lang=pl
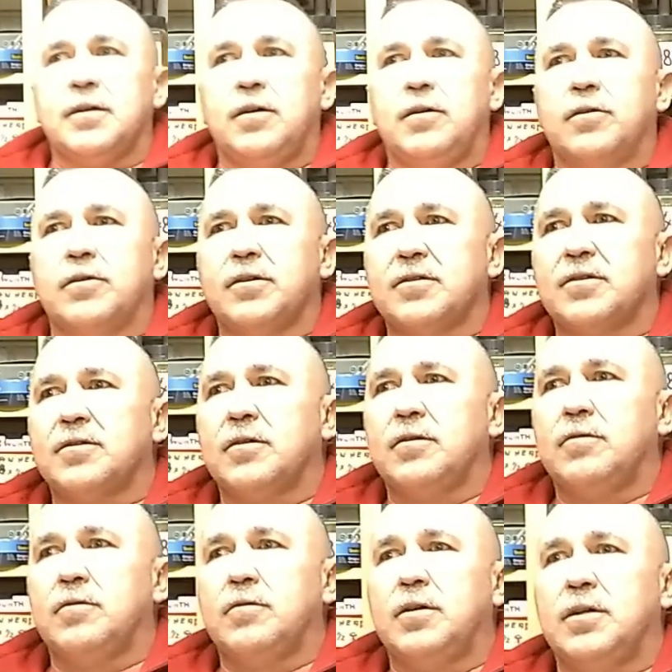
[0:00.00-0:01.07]
y, one
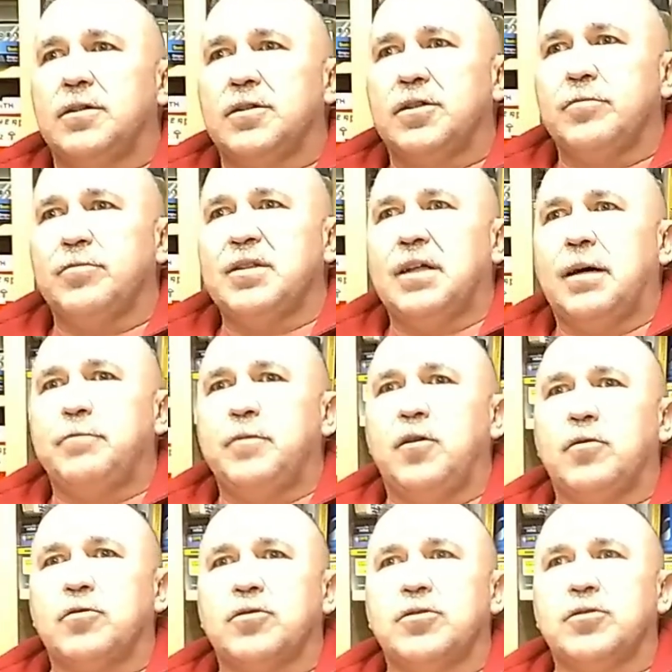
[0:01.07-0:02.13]
są, żeby tam
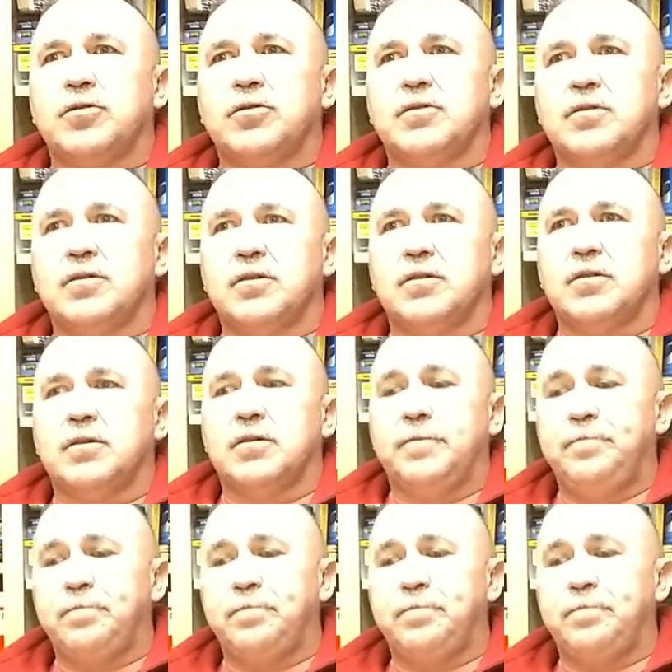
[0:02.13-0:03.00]
od y,